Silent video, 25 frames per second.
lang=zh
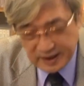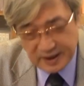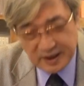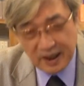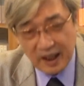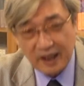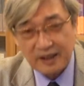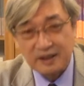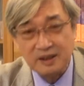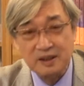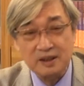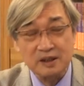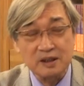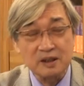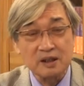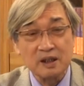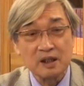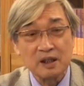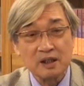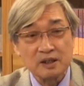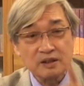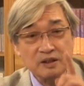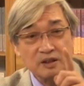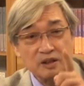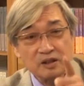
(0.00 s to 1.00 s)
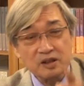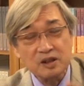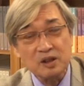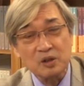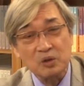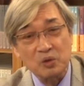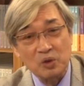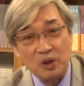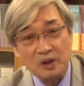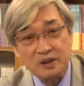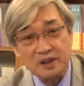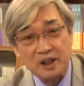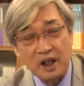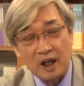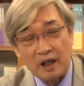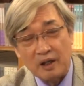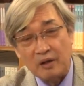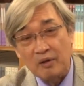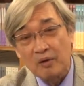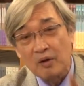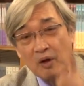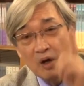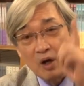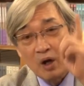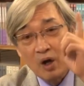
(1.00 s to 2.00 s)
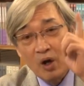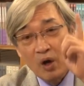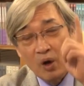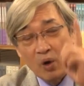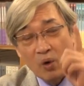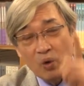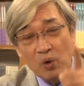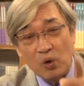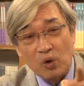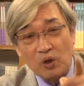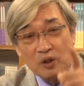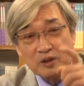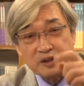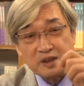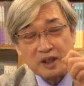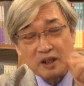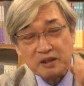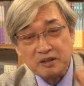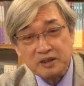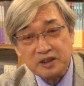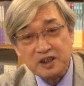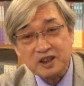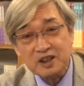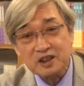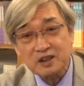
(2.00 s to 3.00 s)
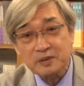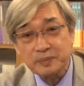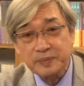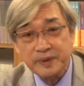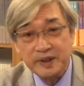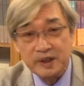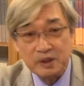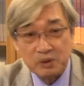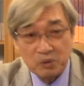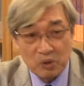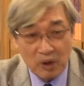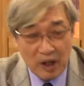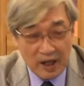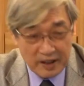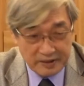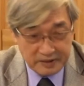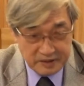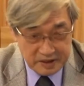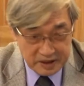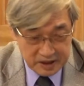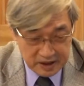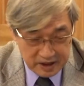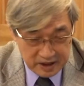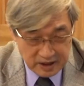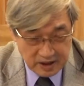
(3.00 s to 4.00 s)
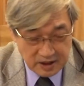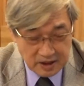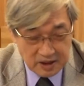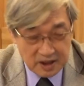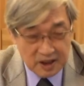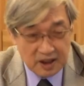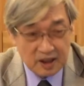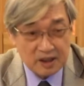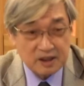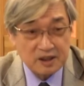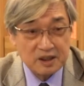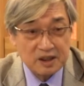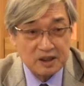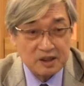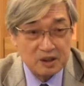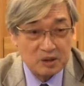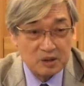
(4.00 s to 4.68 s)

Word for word: 战役，就是我讲。火烧赤壁完，紧接着是